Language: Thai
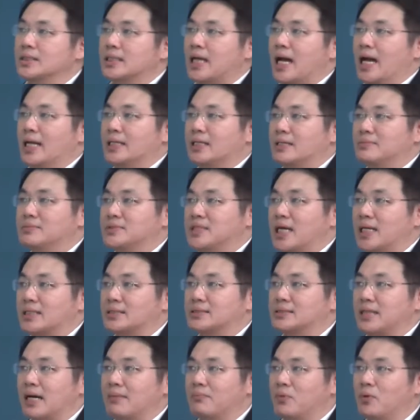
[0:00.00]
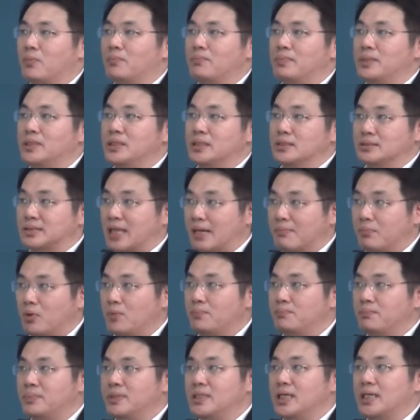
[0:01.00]
การกำจัดสารปนเปื้อนสารป
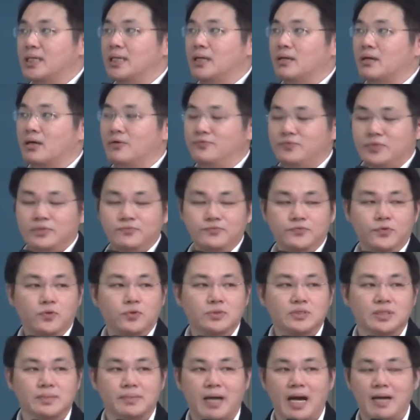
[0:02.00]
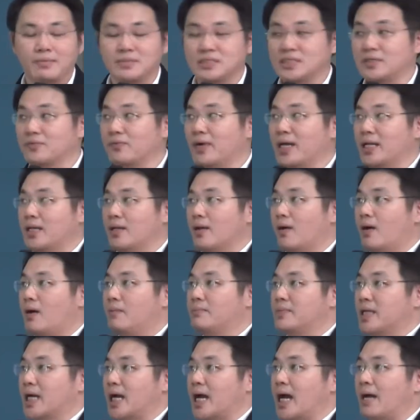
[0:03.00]
นเปื้อนแล้วก็ฟื้นฟูสภาพสิ่งแวดล้อม
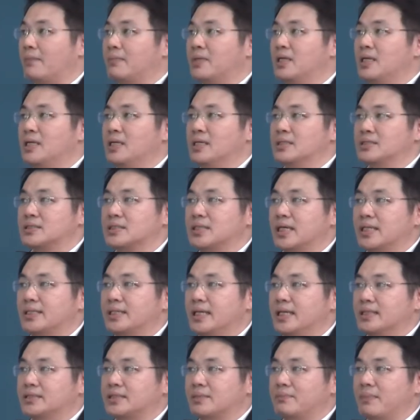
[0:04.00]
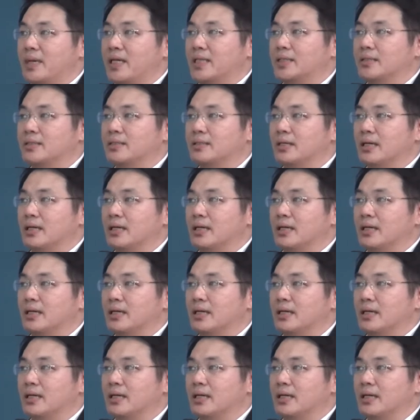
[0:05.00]
นะครับซึ่งอันนี้จะเป็น